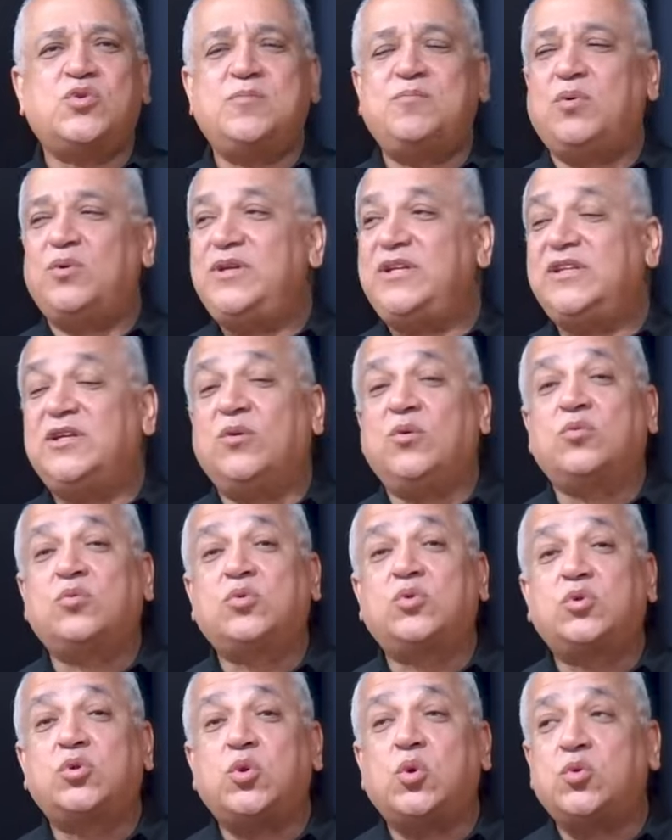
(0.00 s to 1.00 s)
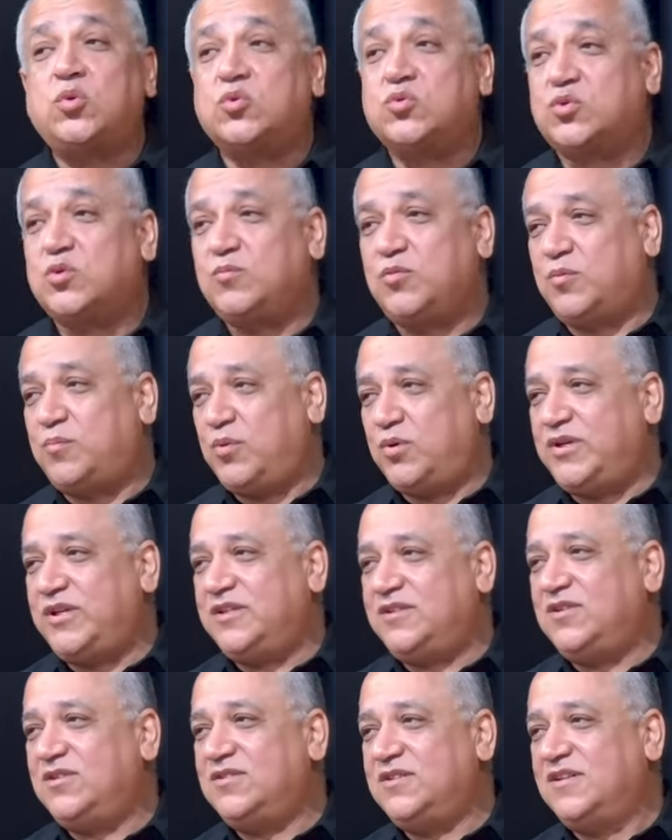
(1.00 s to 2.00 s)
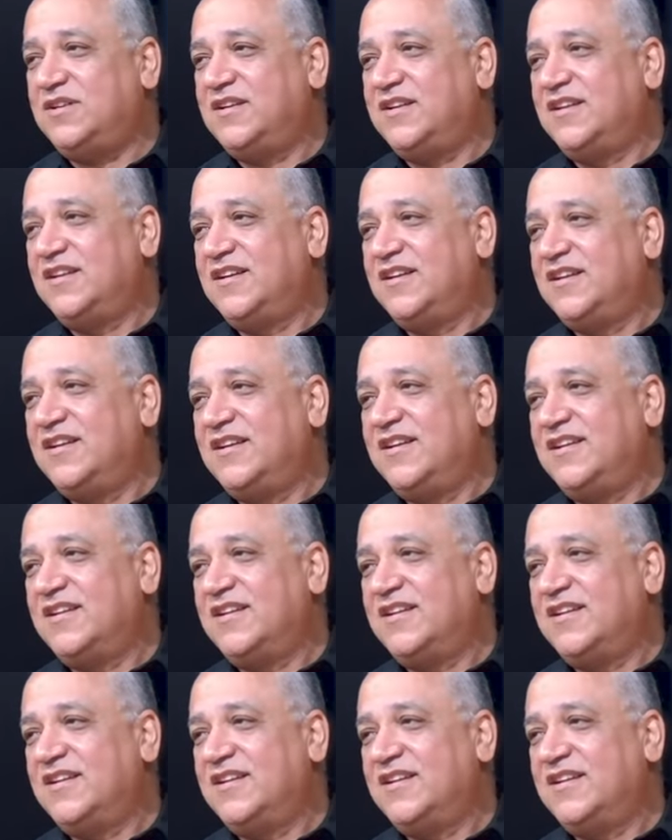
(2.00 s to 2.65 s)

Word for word: político. Todos somos No, todos somos políticos.